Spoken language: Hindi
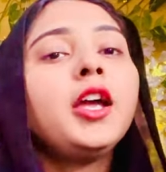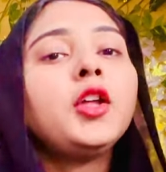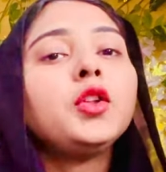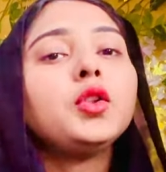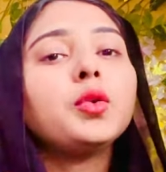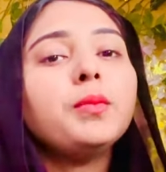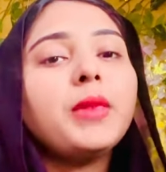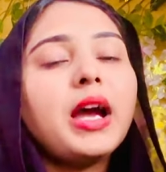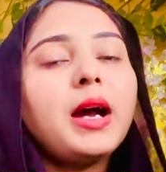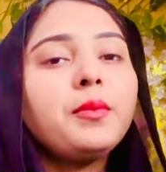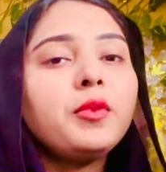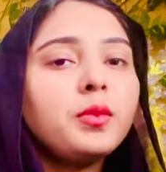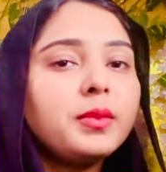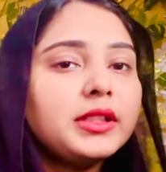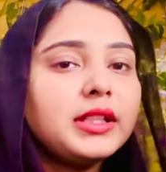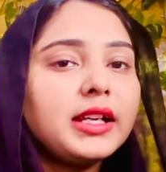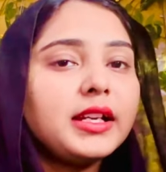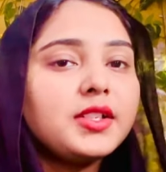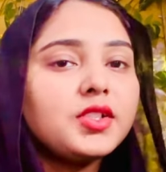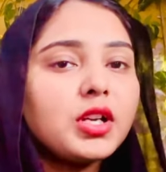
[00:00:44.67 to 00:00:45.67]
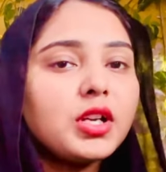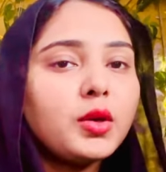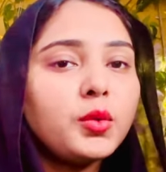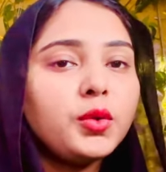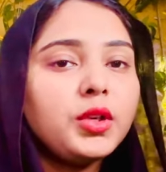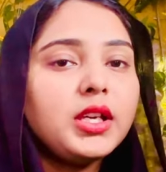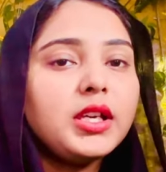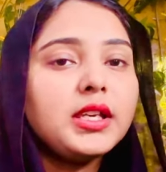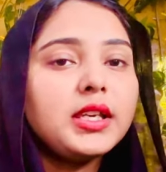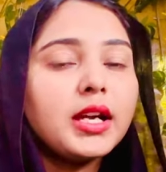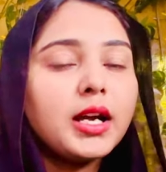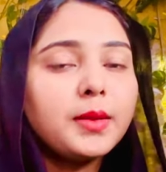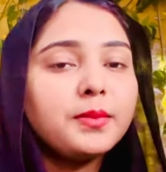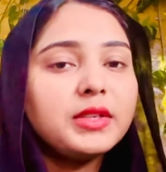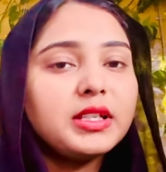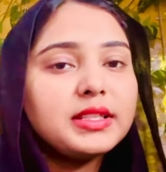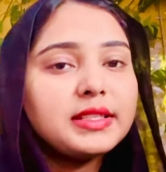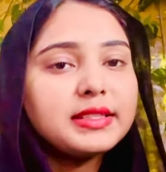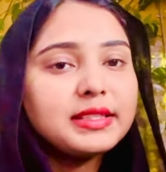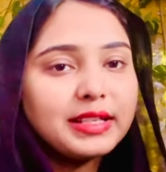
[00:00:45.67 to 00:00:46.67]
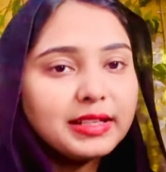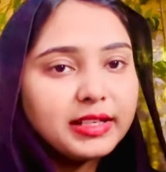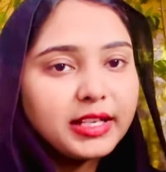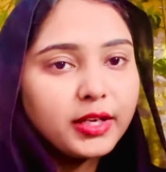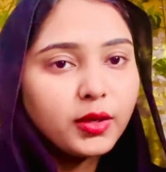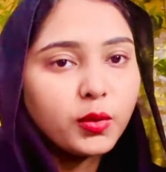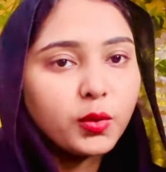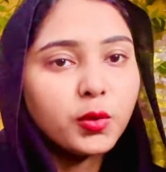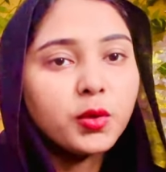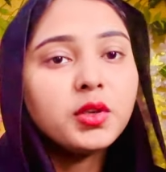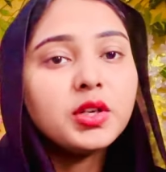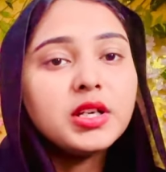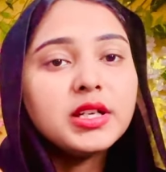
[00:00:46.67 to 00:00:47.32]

तो मैं आपको बताना चाहूंगी कि हमने संडे को